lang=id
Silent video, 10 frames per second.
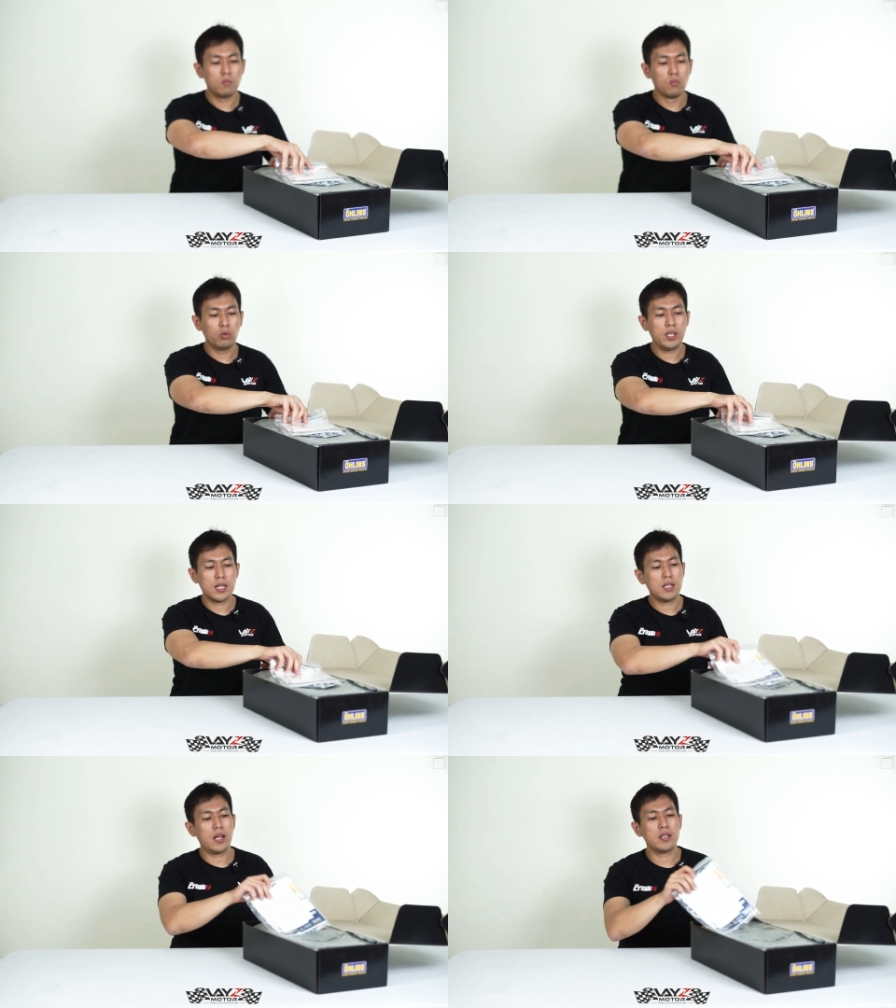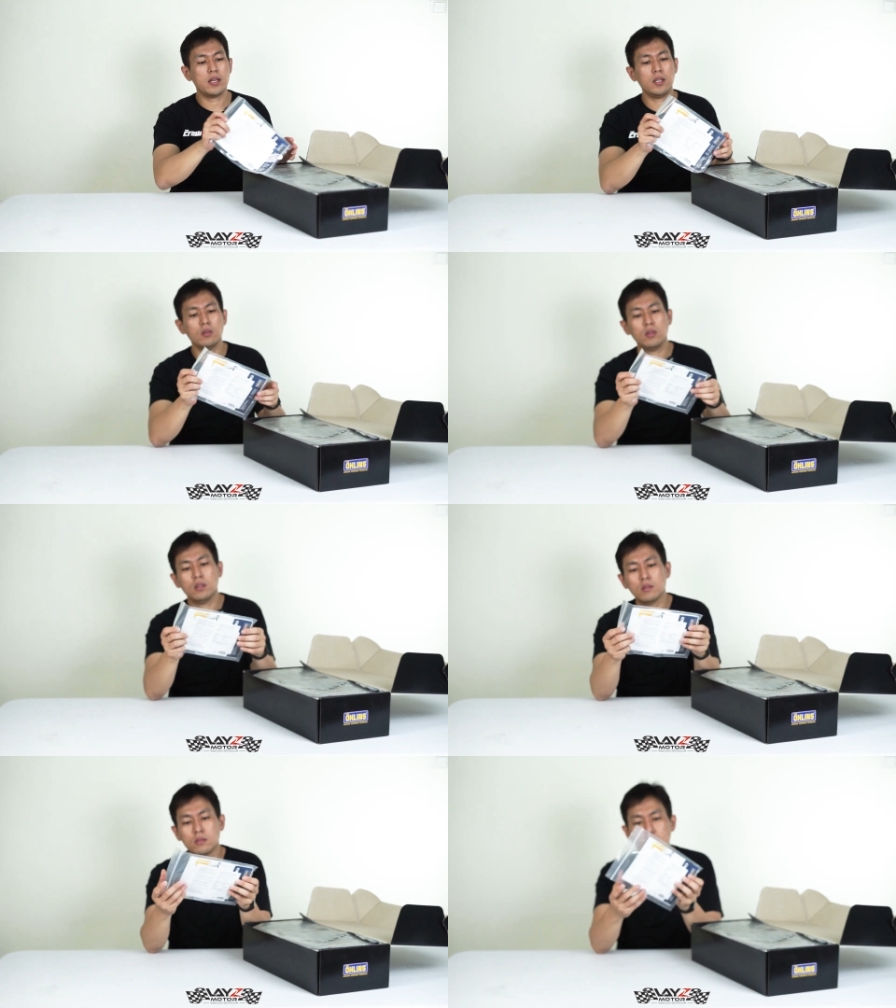Bukti asli lainnya itu
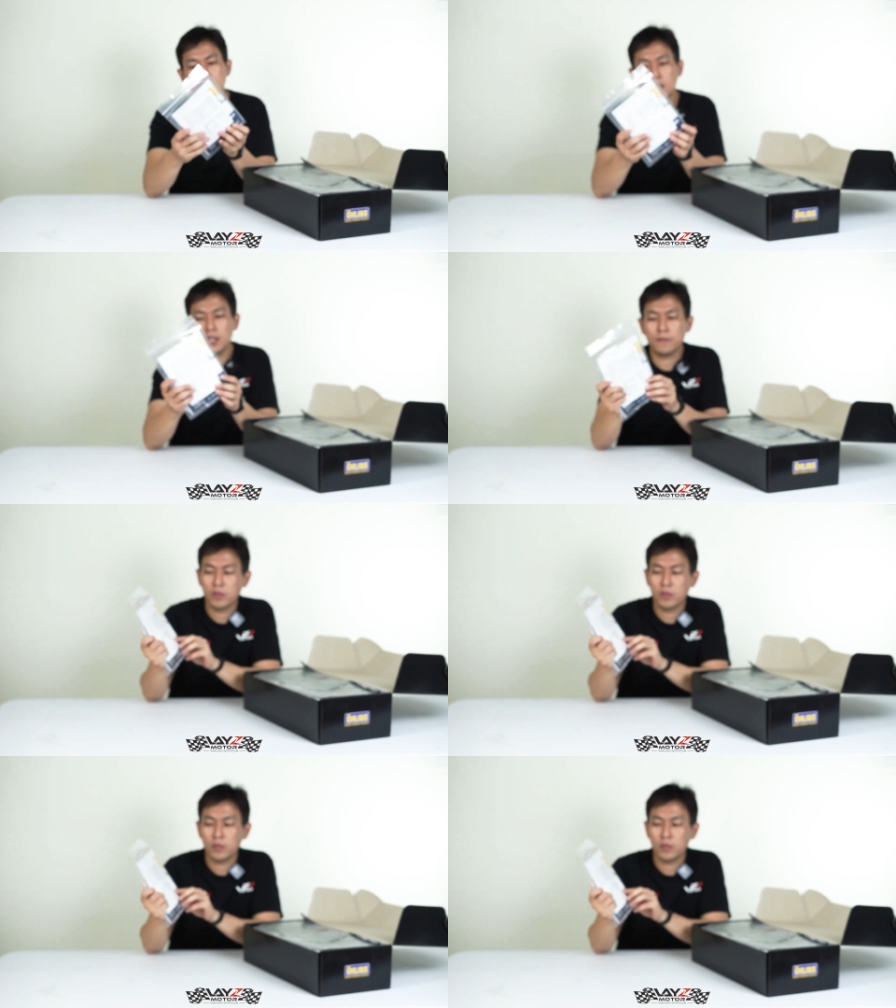di sini